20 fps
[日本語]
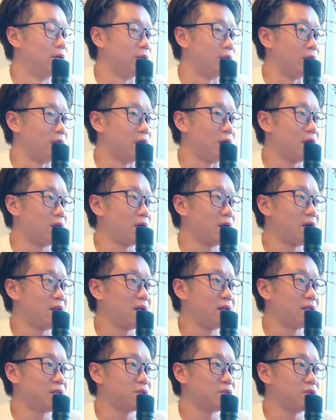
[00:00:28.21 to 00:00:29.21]
ね、やりがい
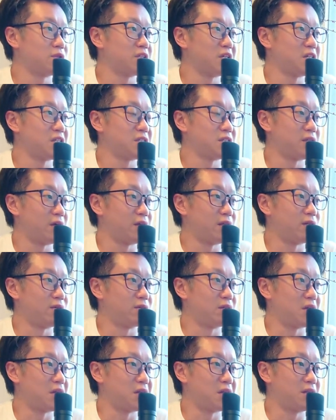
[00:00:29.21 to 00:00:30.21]
なんて存在しないって
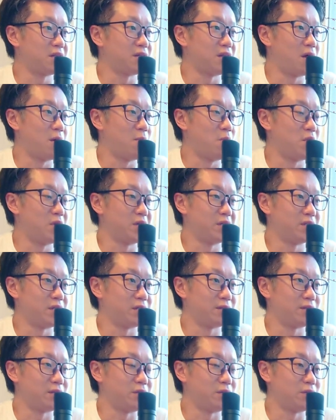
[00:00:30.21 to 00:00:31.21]
言ったらなんて乱暴なん
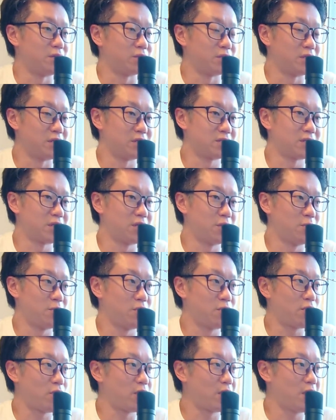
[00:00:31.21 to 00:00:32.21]
だっていうことですけど
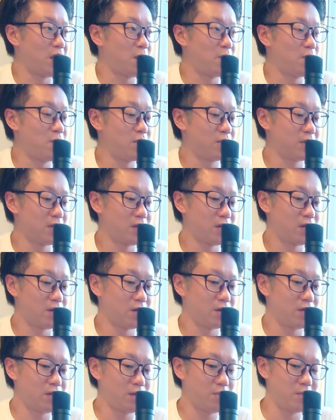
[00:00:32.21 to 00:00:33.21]
も、これ乱暴な
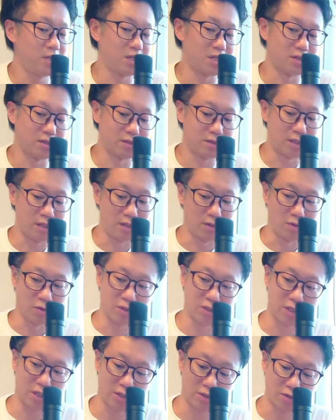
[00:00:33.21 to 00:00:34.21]
意味じゃなくて、ど
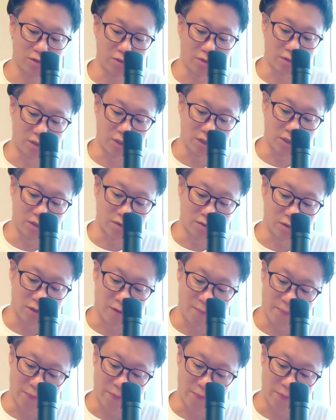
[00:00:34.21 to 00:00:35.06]
ちらかというと何でしょうね。